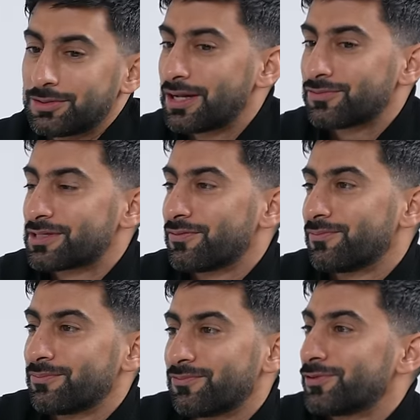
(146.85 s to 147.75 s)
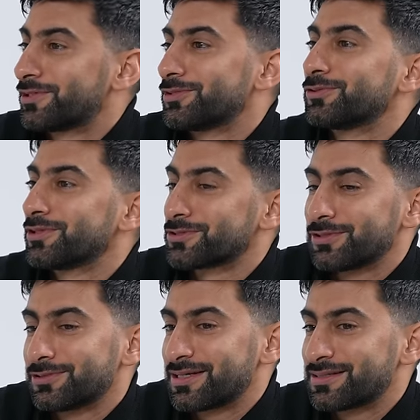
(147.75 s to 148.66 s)
دونت don't have to say I'm 42 years
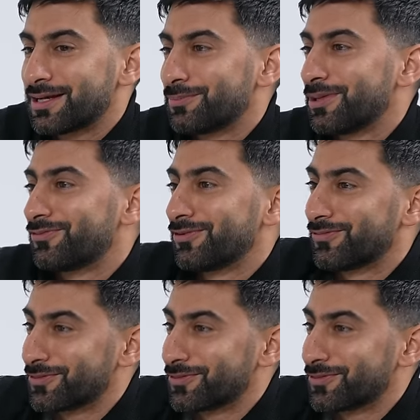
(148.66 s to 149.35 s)
old, you can say I'm level 42.